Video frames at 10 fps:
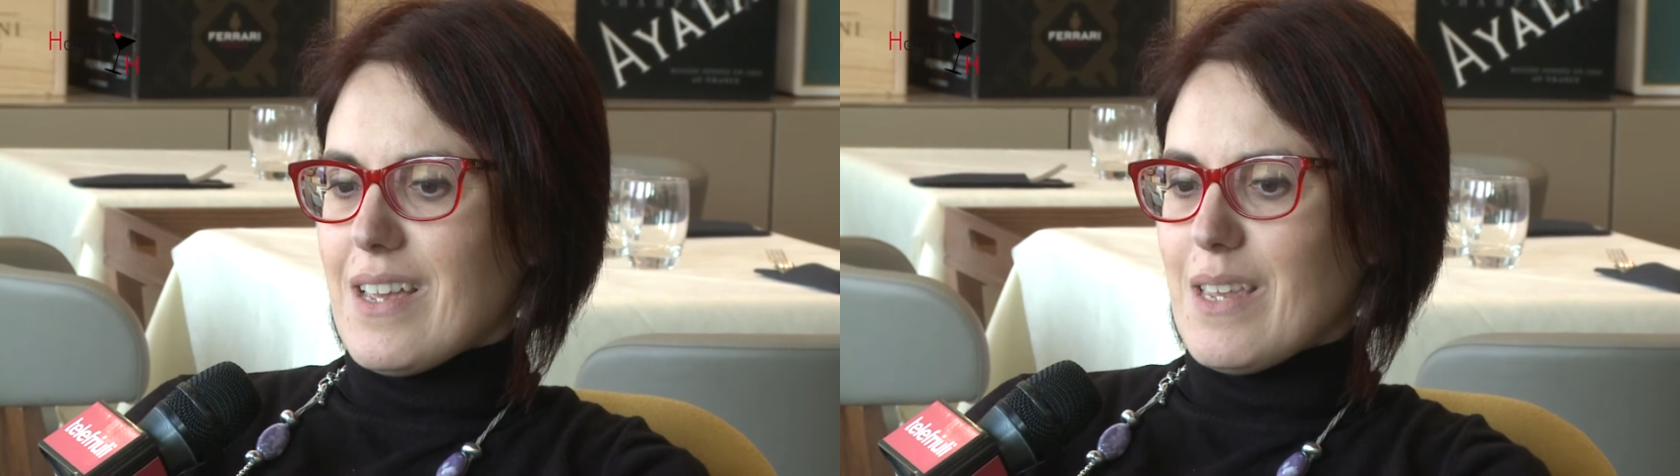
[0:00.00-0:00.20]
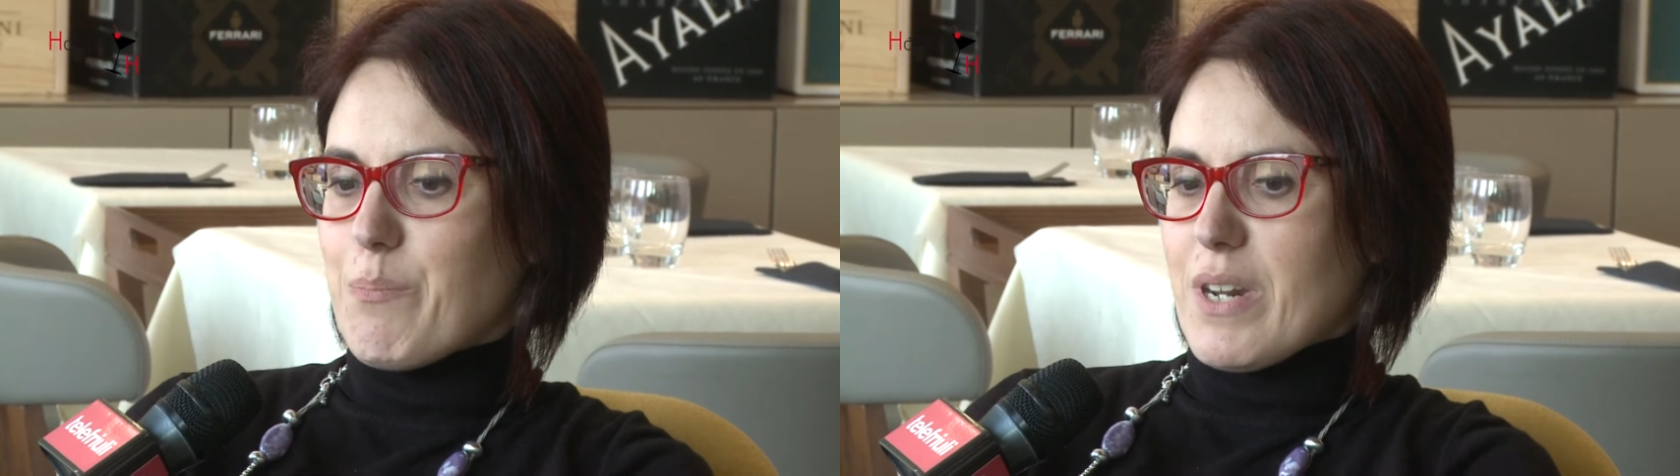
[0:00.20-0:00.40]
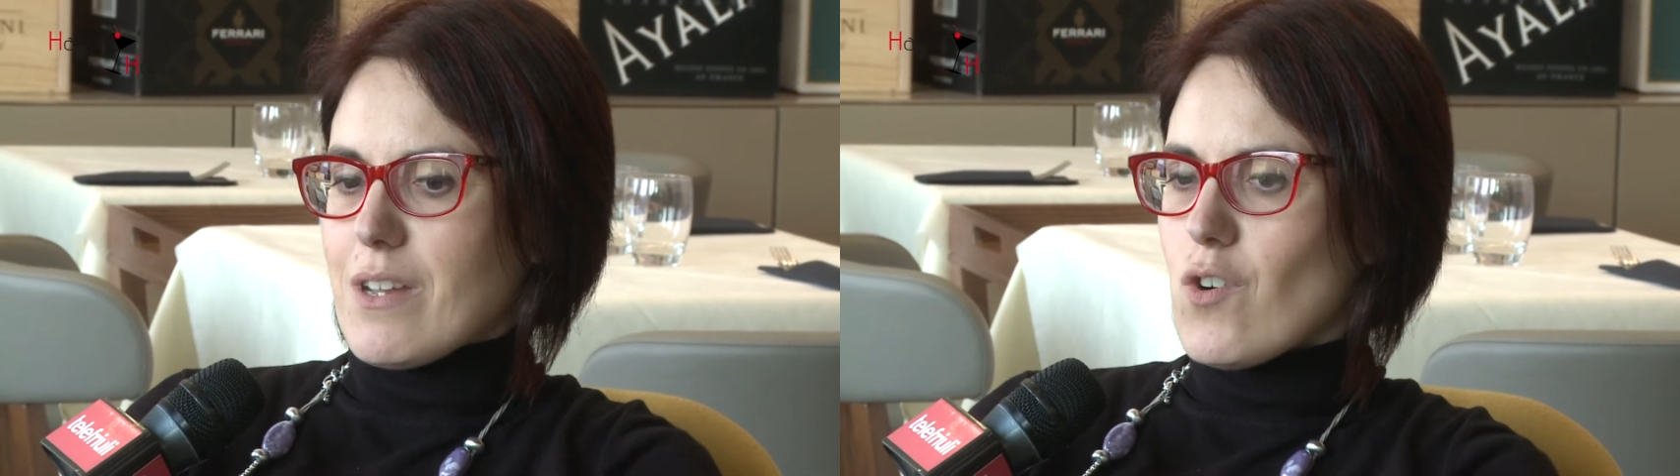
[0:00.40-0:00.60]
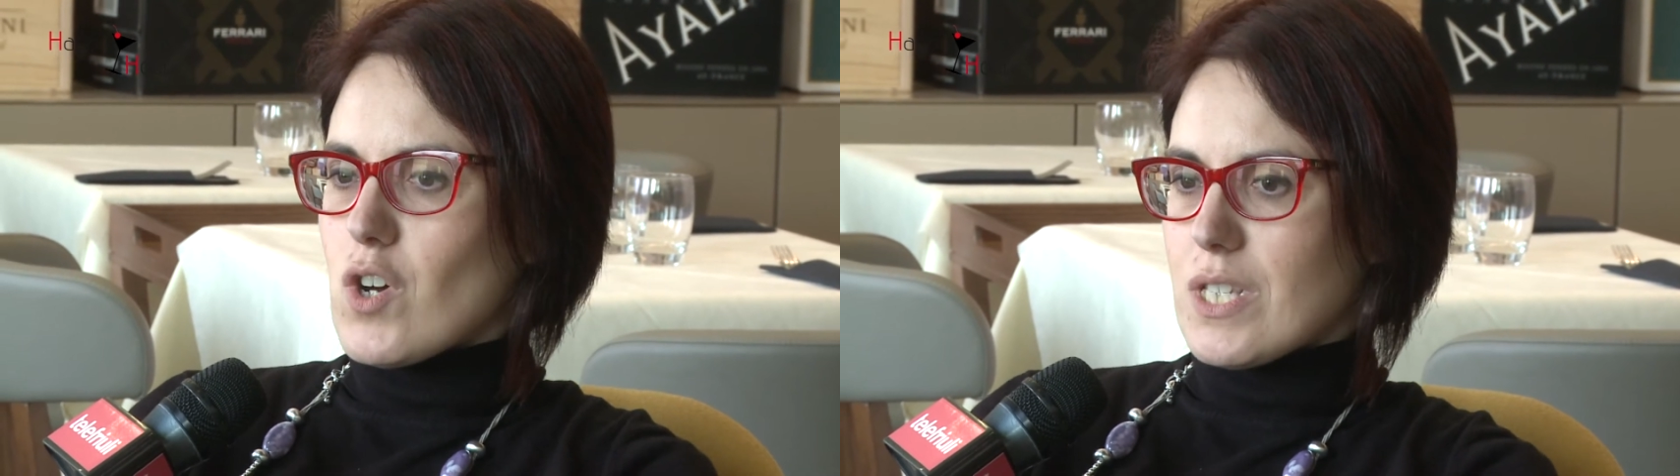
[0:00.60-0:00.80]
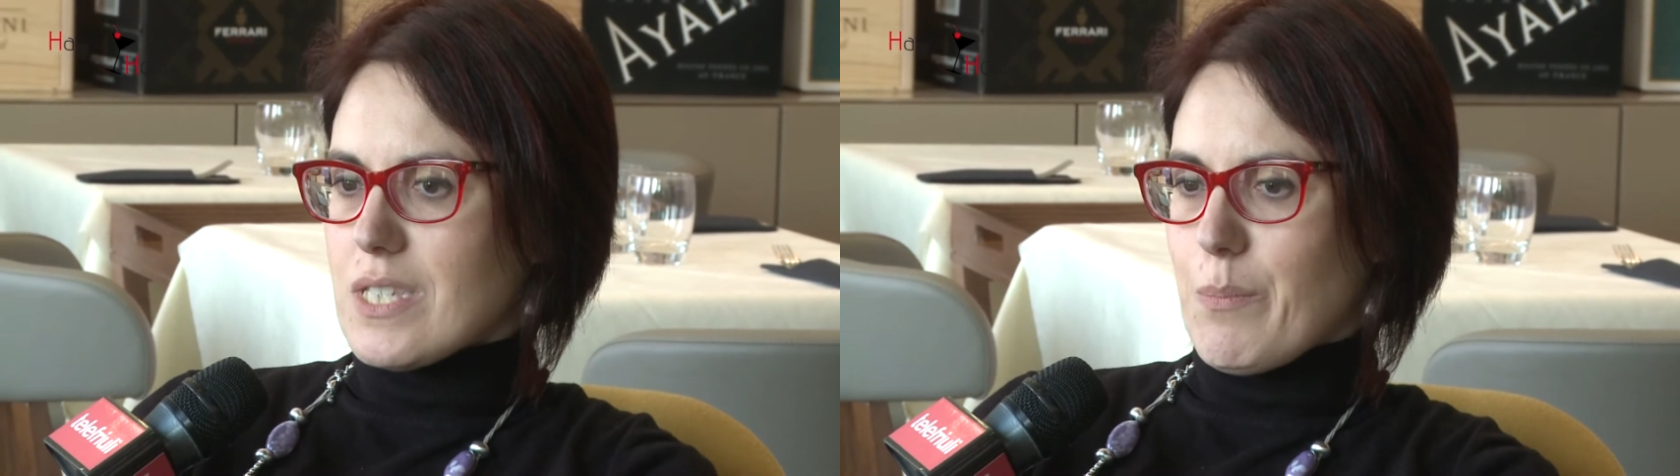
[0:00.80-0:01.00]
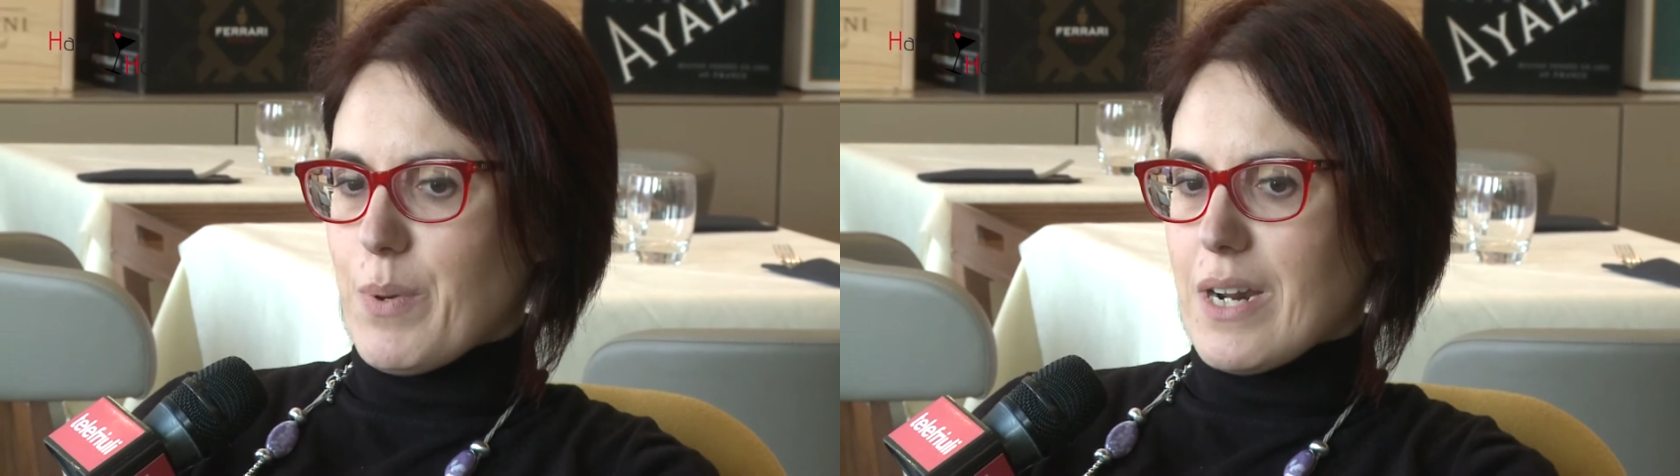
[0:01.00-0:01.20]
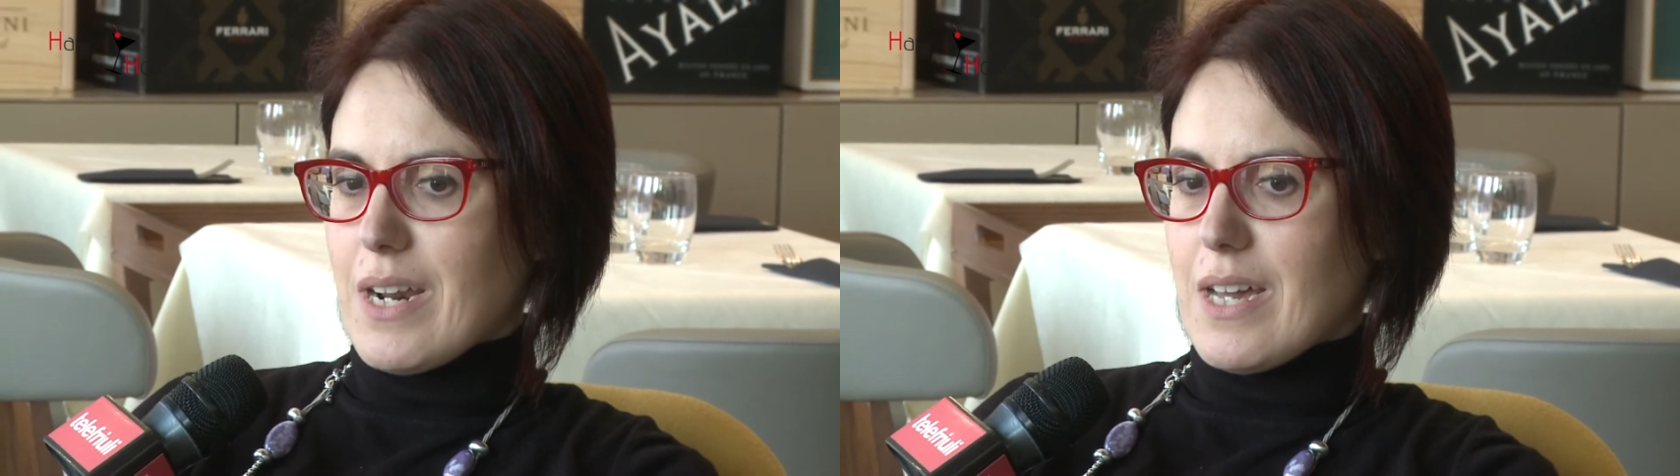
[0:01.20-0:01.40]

i percorsi per